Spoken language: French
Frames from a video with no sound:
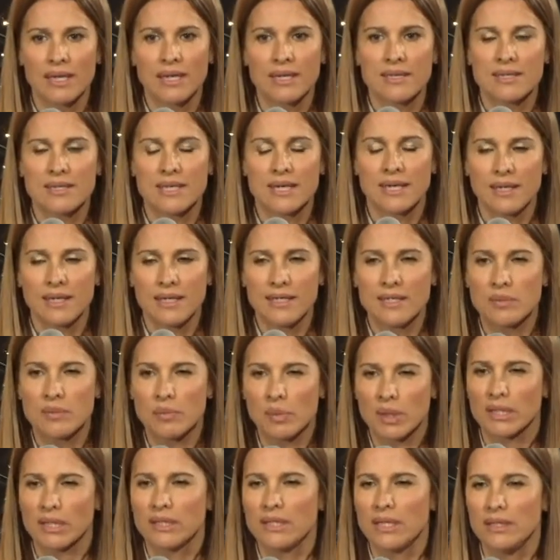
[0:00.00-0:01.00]
c'est que
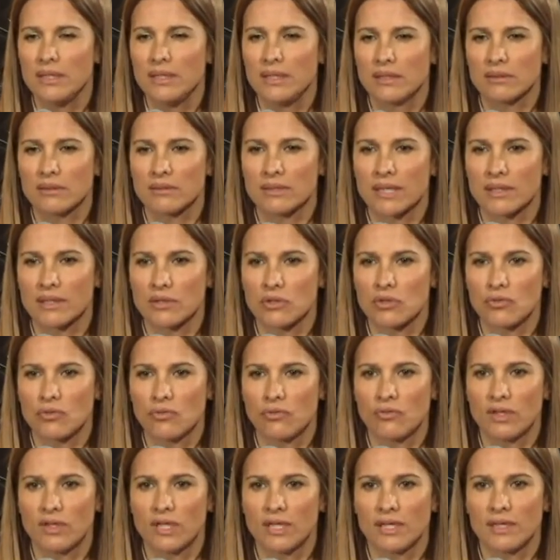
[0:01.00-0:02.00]
l'esprit d'Élie est en train de
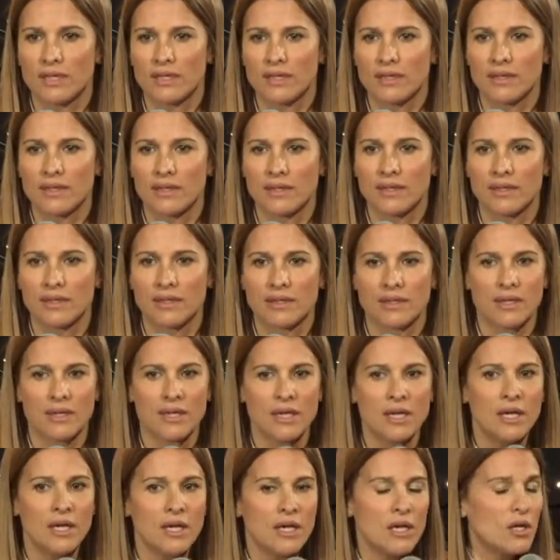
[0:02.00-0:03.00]
souffler.
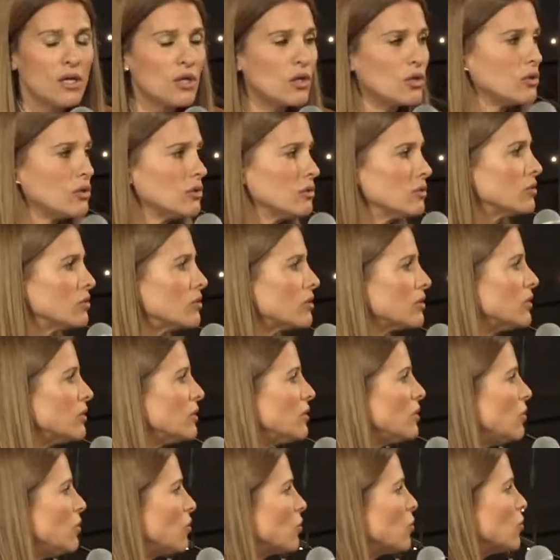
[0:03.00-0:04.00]
Quand
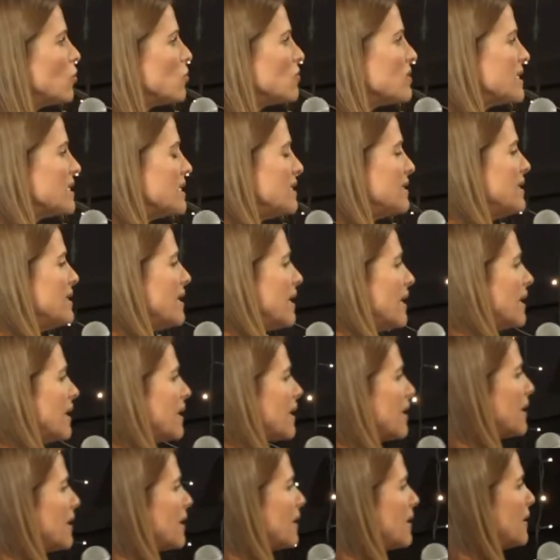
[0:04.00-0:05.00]
on
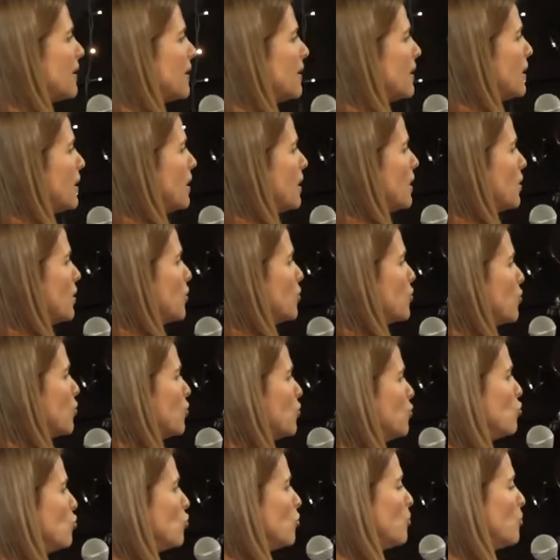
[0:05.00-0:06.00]
considère que nos